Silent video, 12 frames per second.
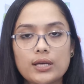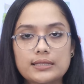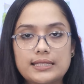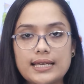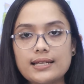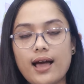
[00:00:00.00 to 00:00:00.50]

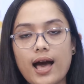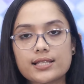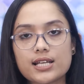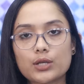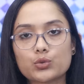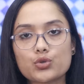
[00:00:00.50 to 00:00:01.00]
তিন
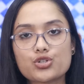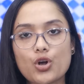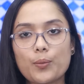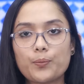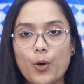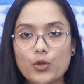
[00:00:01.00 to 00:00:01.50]
হাজার
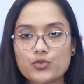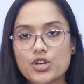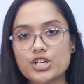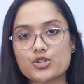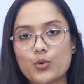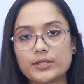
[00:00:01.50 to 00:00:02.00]
দুশো
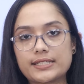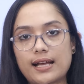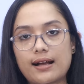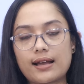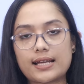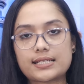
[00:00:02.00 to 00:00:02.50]
কোটি
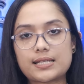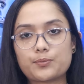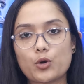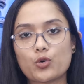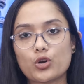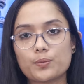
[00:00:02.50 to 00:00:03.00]
টাকার একটি
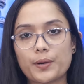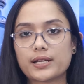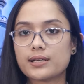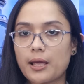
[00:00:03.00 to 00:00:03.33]
প্রকল্পের